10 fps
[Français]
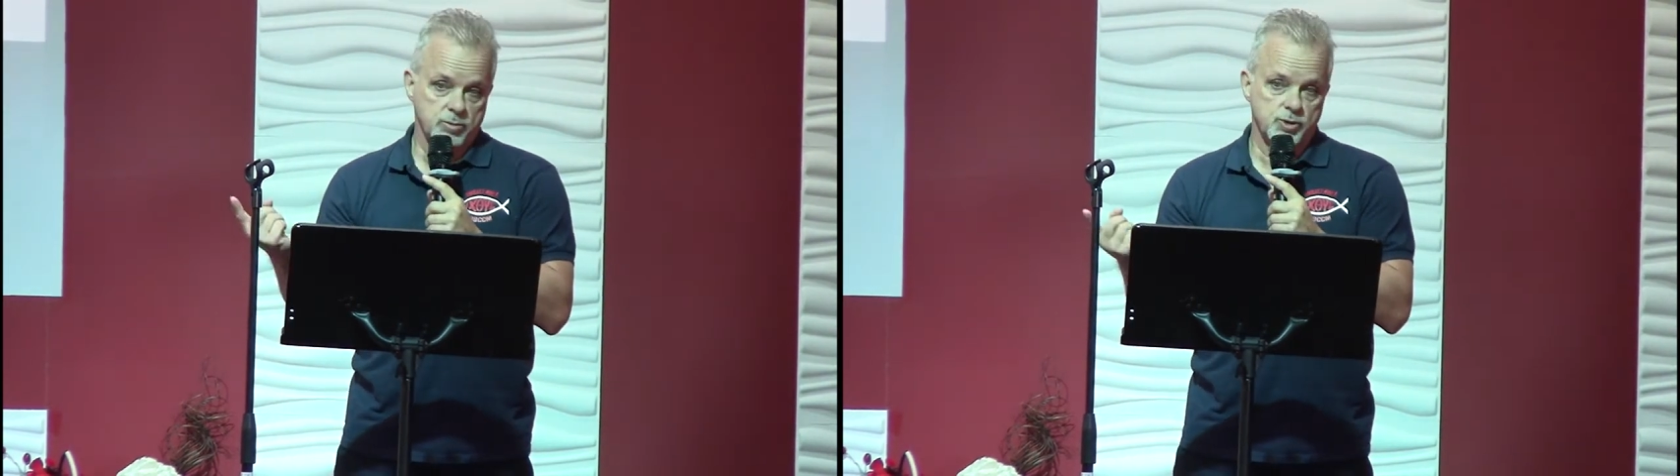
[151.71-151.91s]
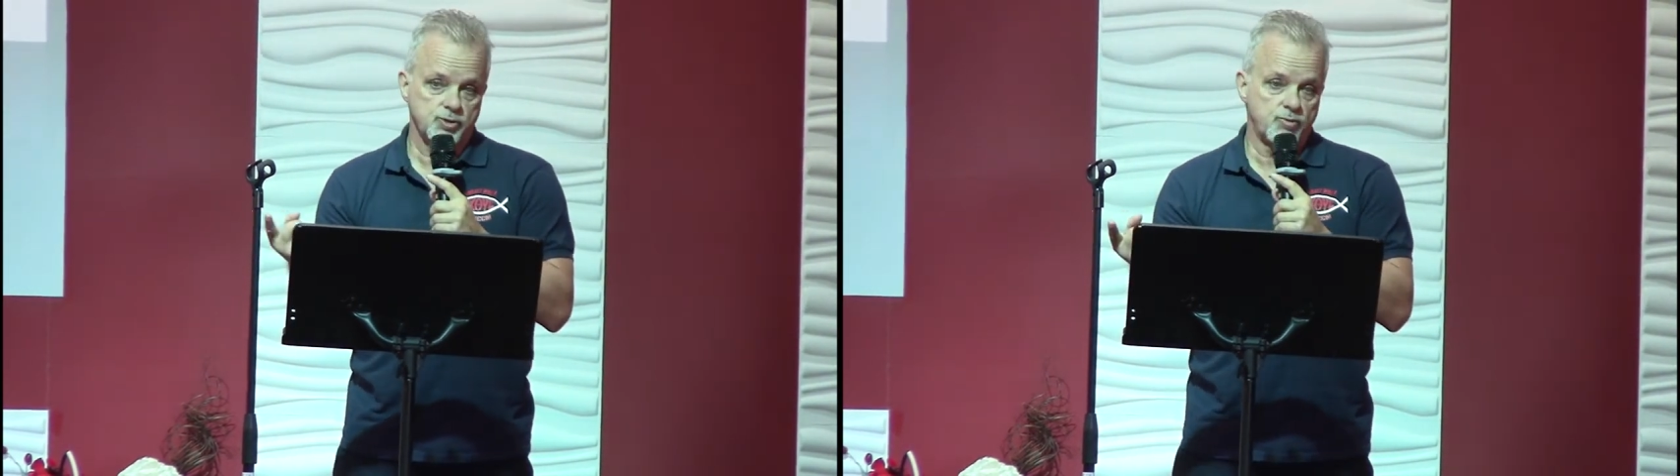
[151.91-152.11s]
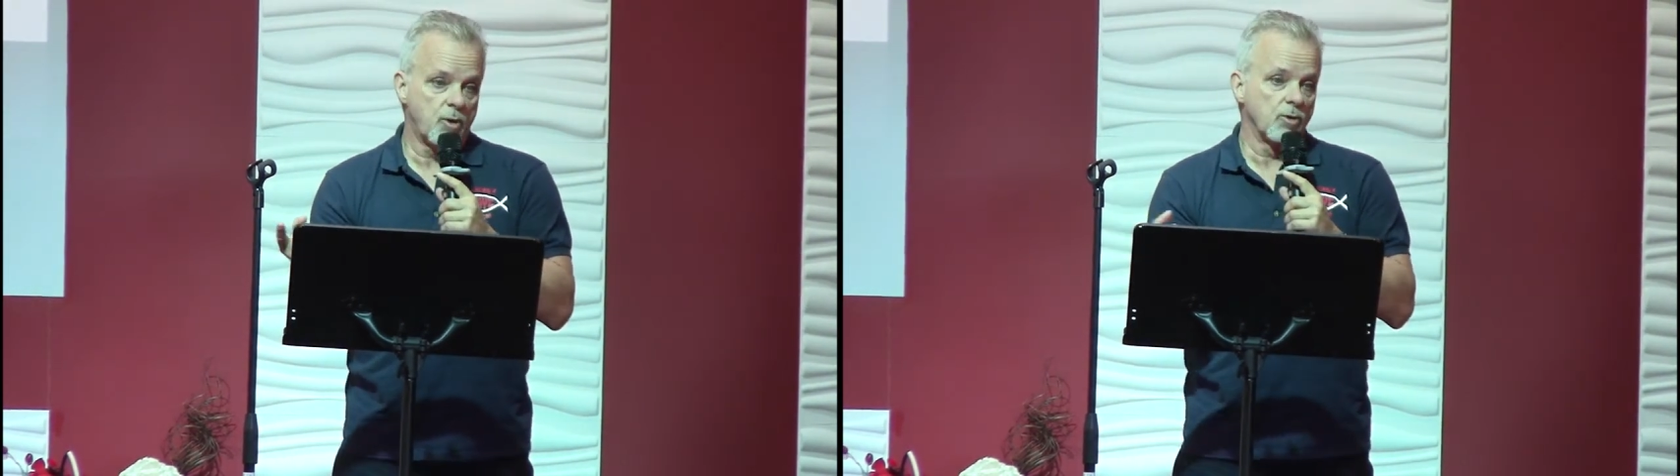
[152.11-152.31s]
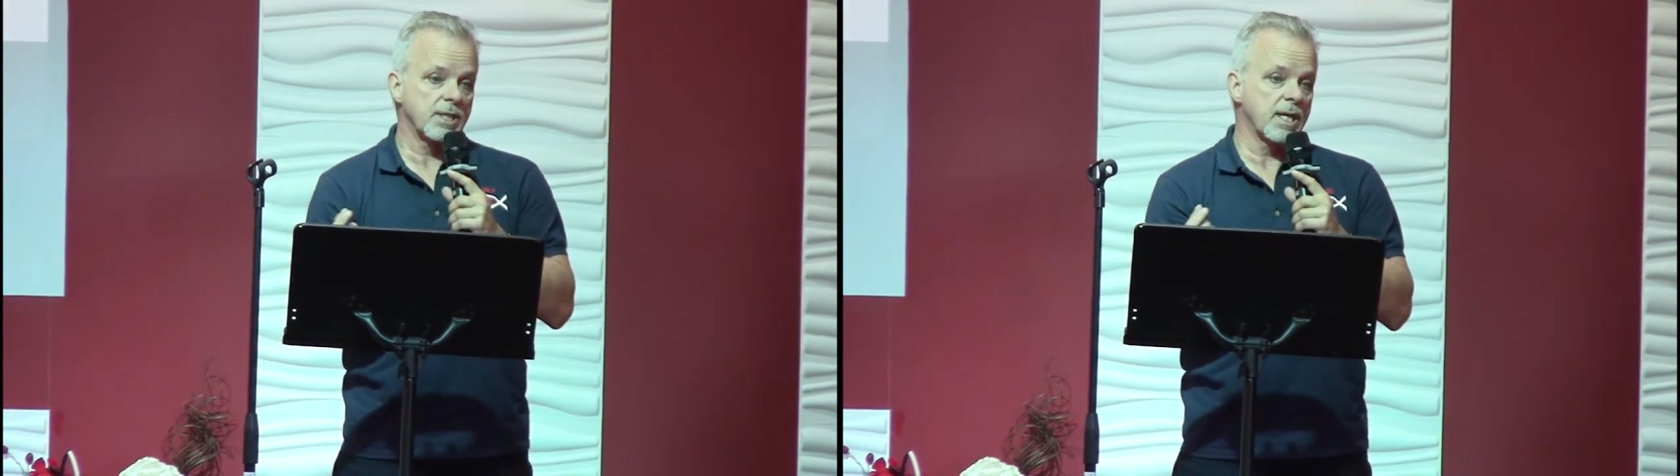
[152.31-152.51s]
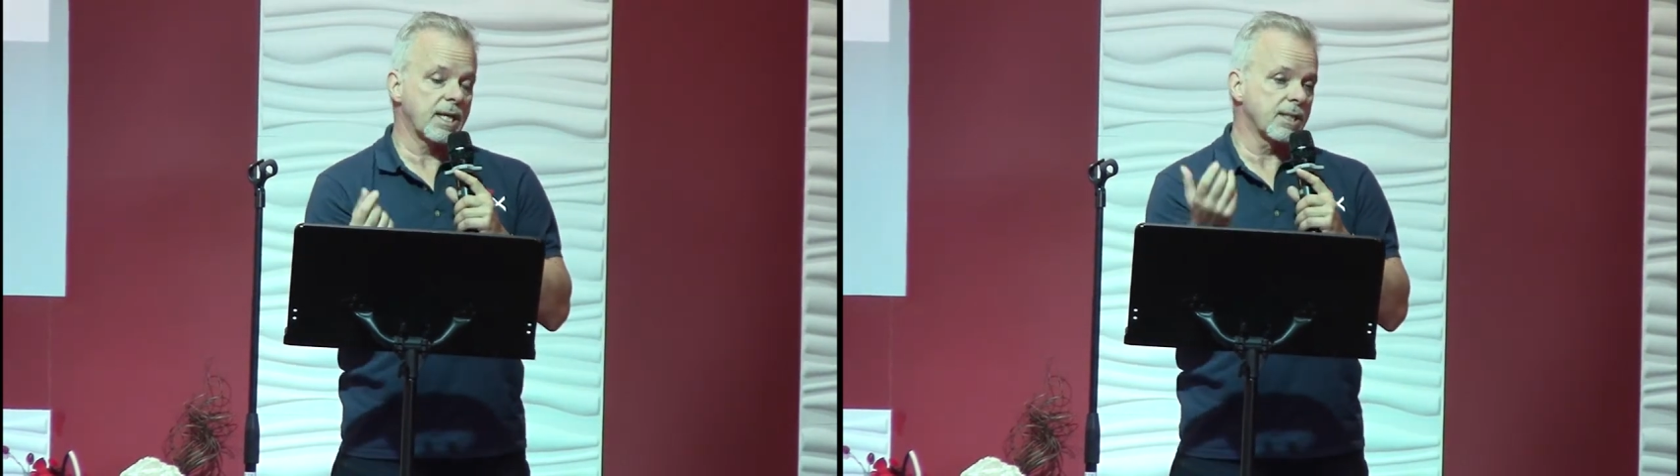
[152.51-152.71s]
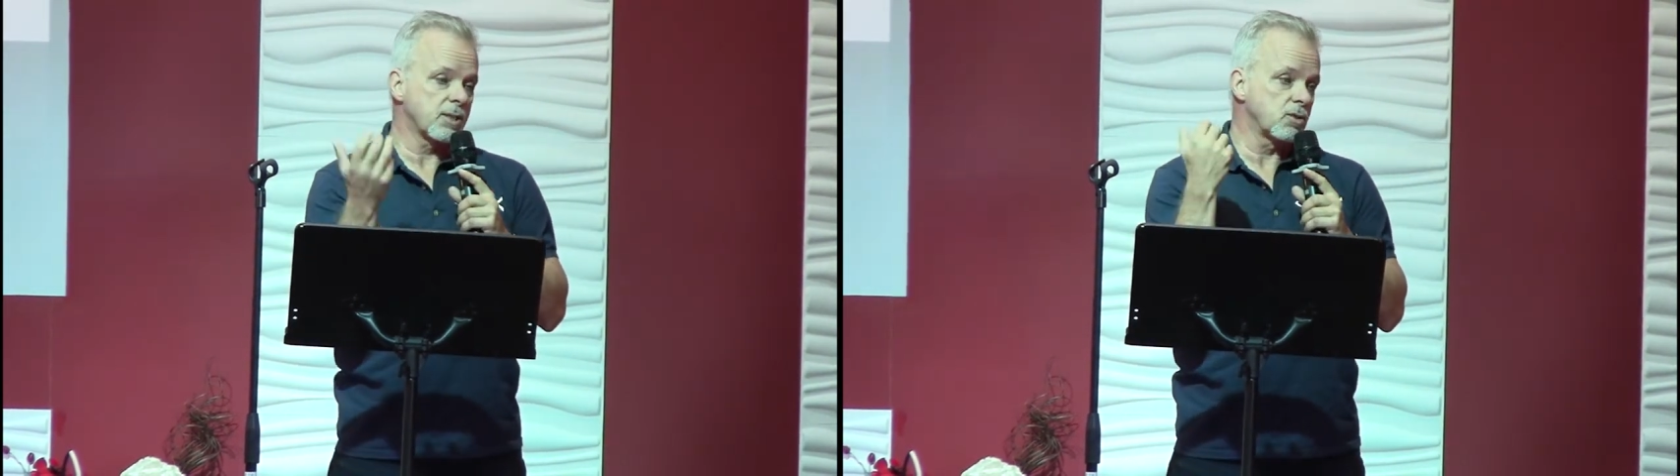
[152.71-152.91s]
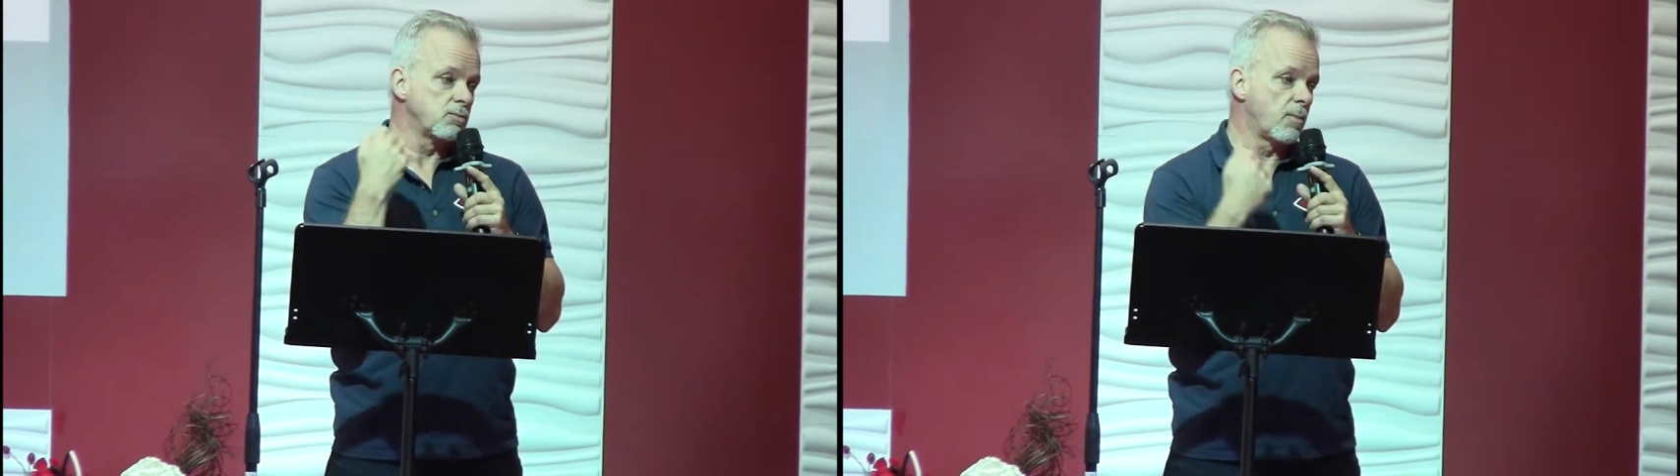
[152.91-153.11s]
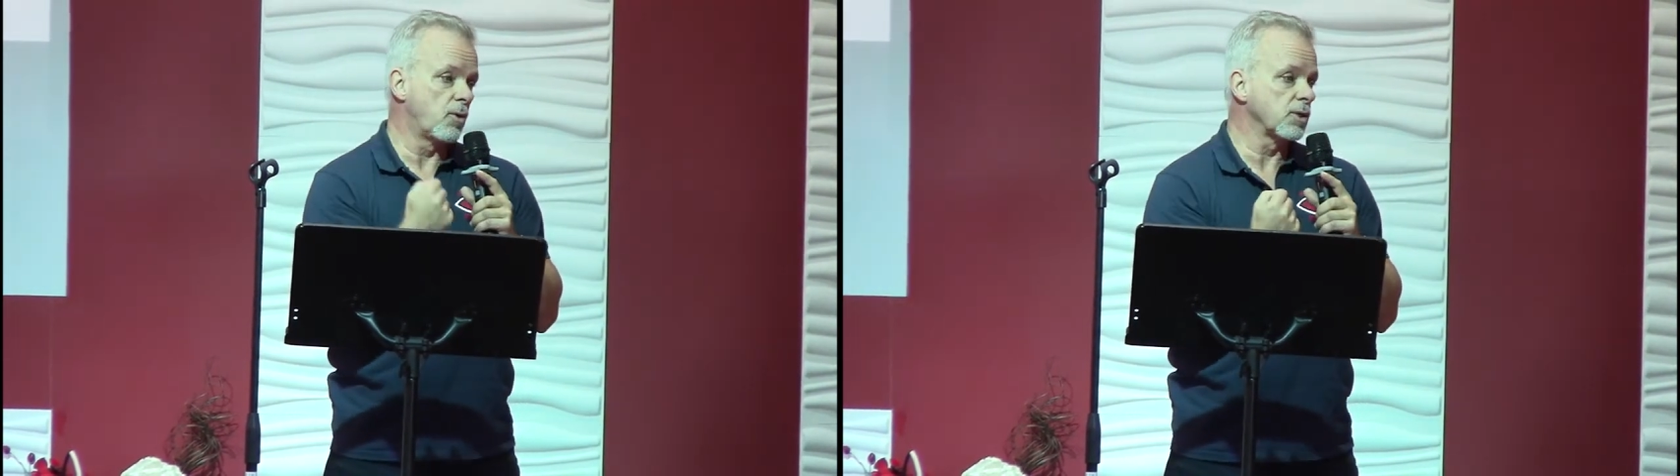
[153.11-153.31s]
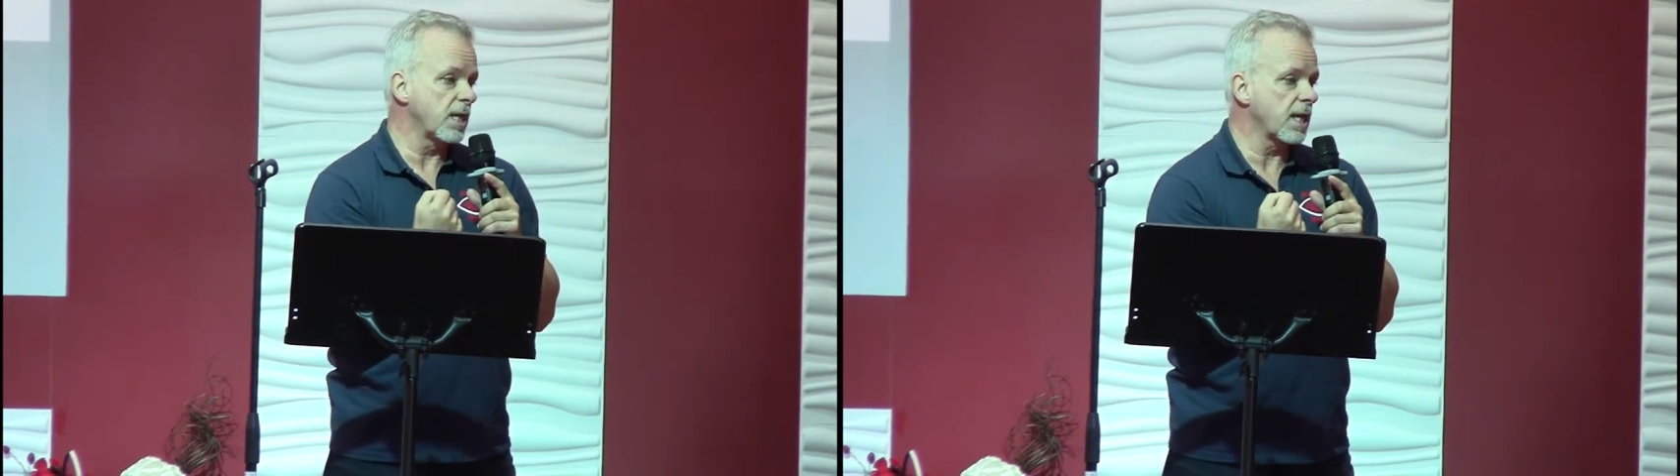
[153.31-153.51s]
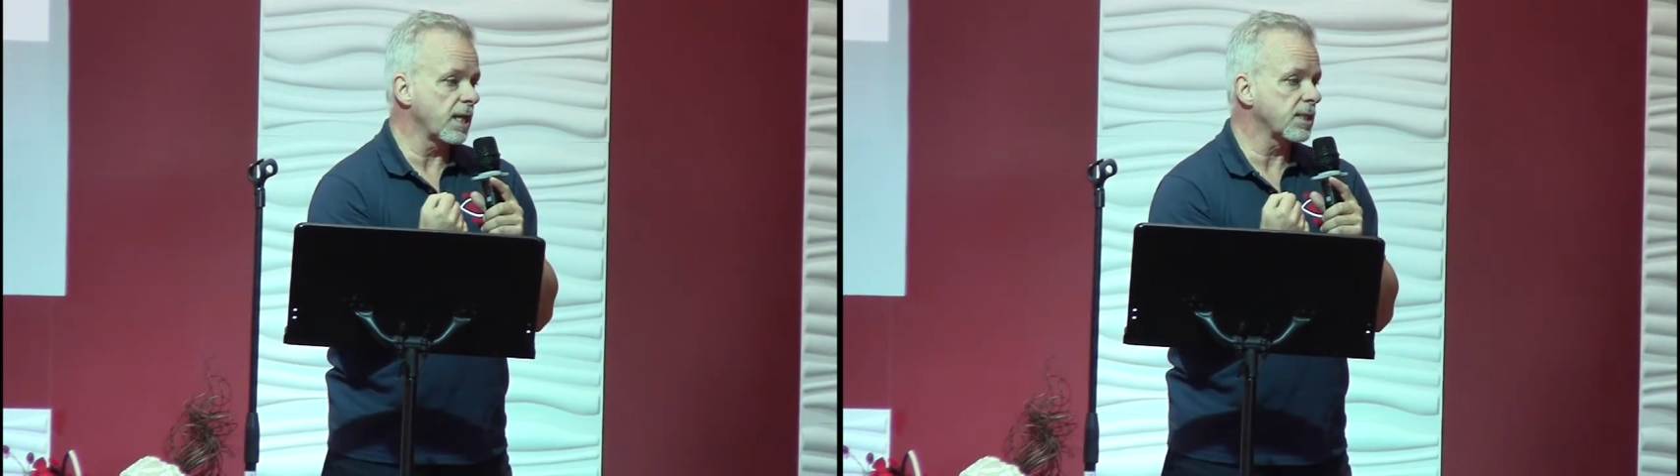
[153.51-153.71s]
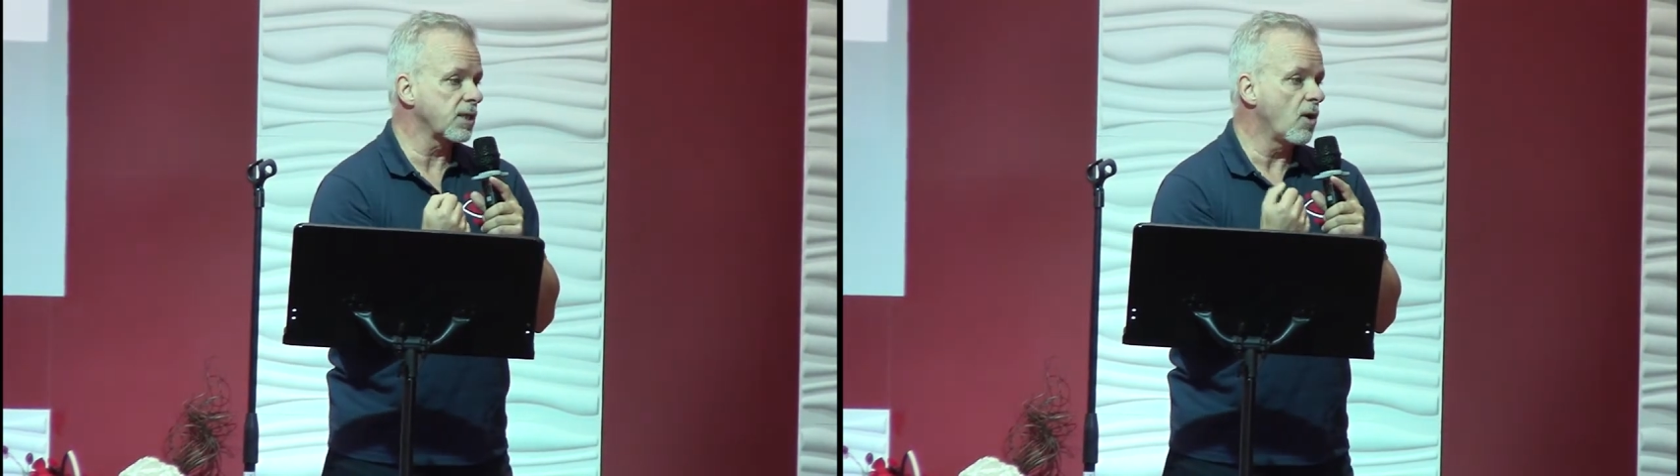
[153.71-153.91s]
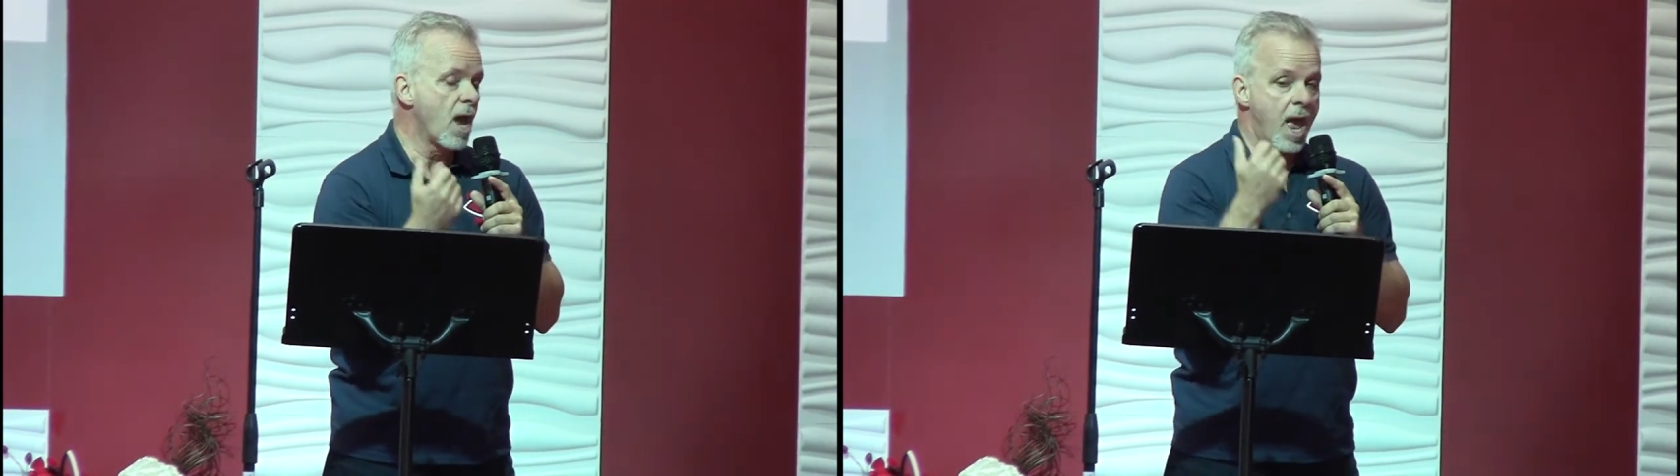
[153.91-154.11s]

je vous posais la question, je me posais la question,